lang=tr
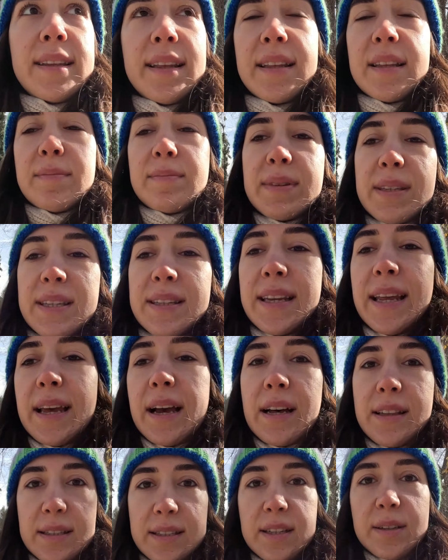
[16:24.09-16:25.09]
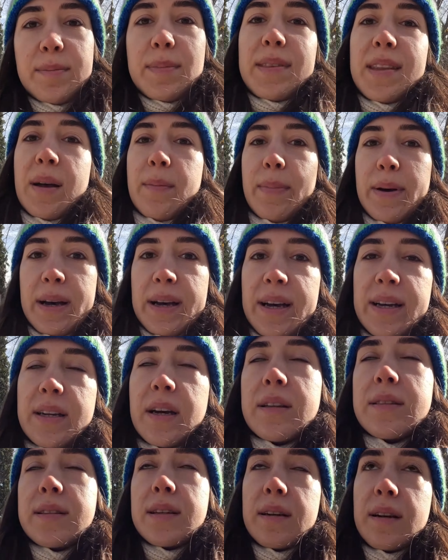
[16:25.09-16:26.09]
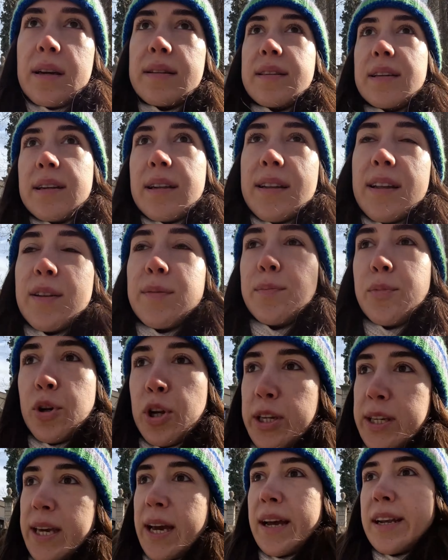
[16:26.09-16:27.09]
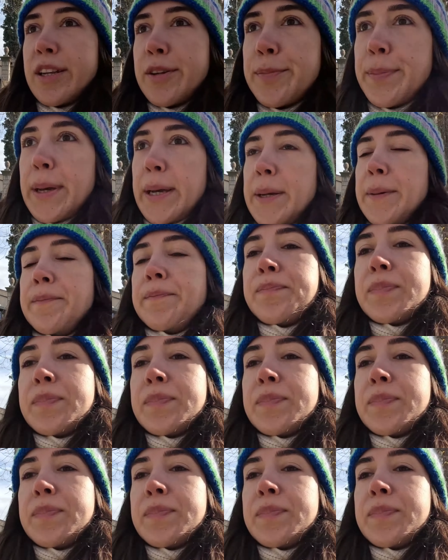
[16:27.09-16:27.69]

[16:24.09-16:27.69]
Dedim ki ne alırım sabah hani hatırla hatırla dedim böyle kendime.